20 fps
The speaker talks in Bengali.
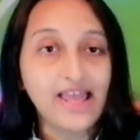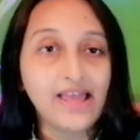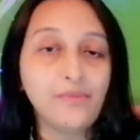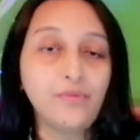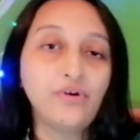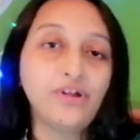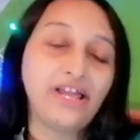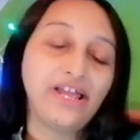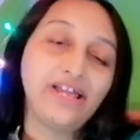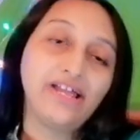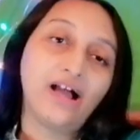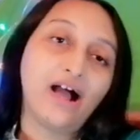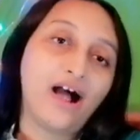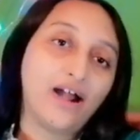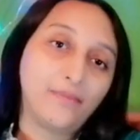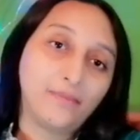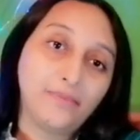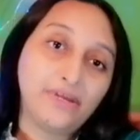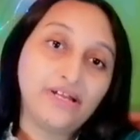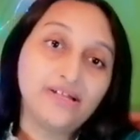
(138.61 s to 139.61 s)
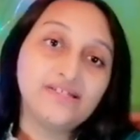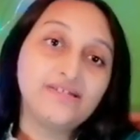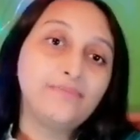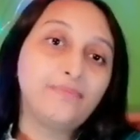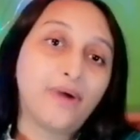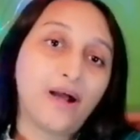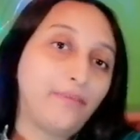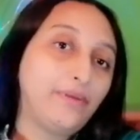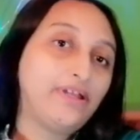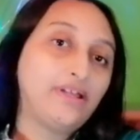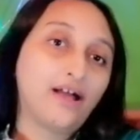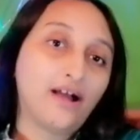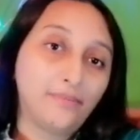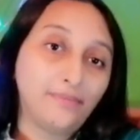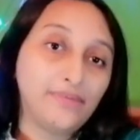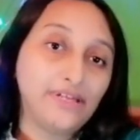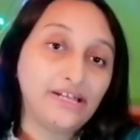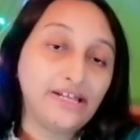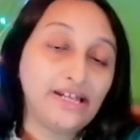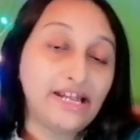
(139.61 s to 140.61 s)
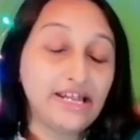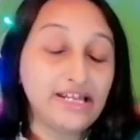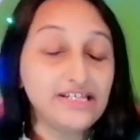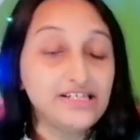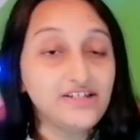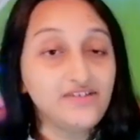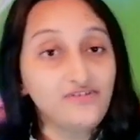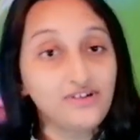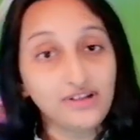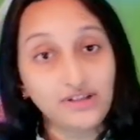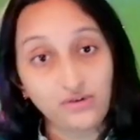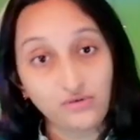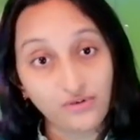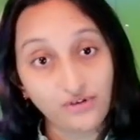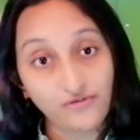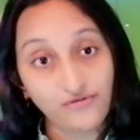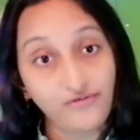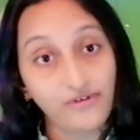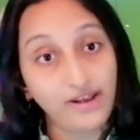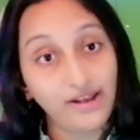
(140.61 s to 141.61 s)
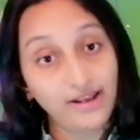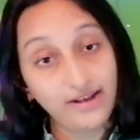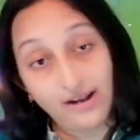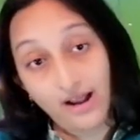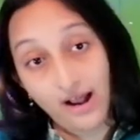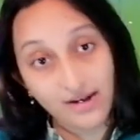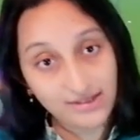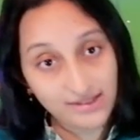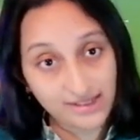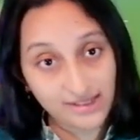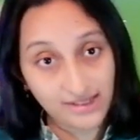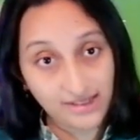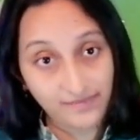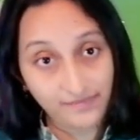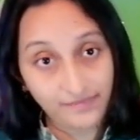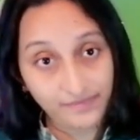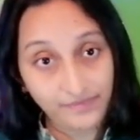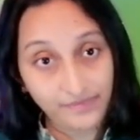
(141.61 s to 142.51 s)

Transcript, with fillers: এবং এই আরপিএলটি পাবেন আপনি এনটিভি কিউএফ এর আন্ডারে